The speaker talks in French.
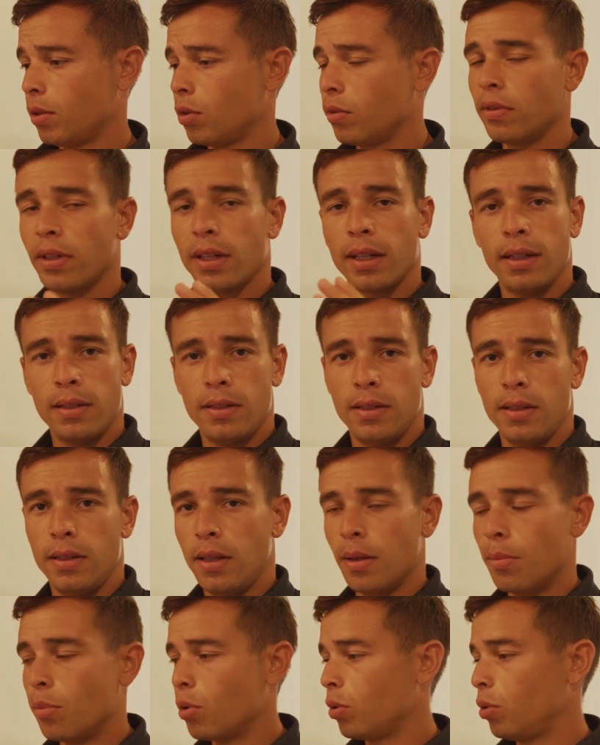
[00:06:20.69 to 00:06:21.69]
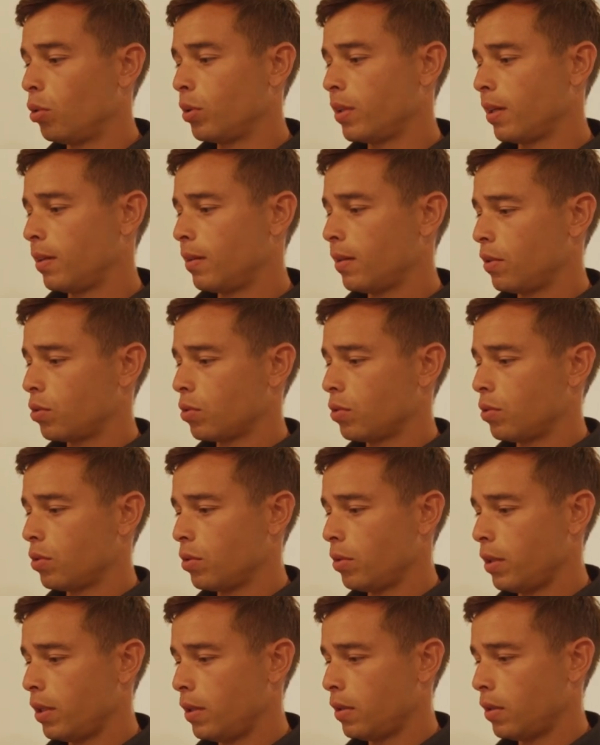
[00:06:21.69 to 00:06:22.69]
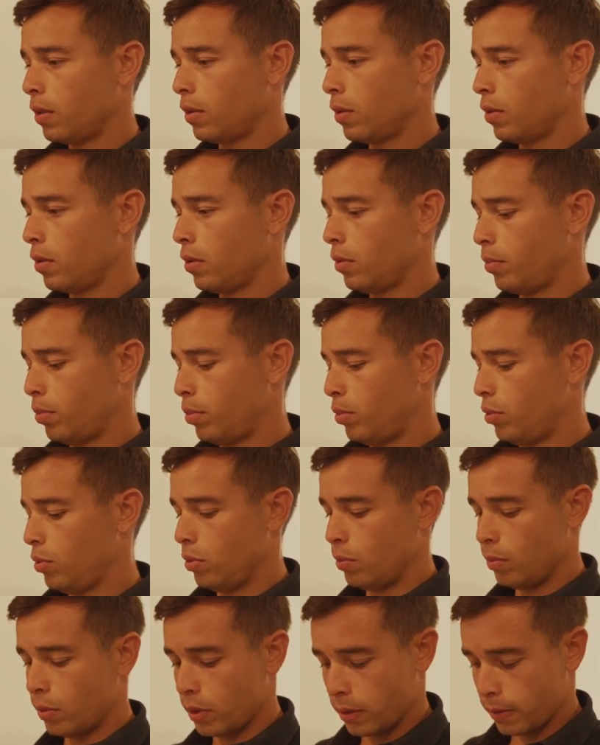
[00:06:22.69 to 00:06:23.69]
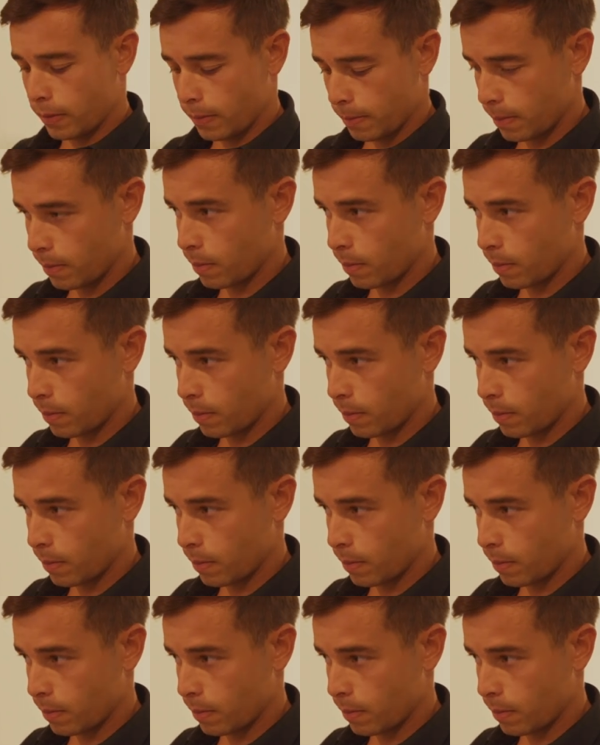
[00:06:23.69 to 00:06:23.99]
On va réaliser d'abord le cadrage qu'on souhaite, plus ou moins.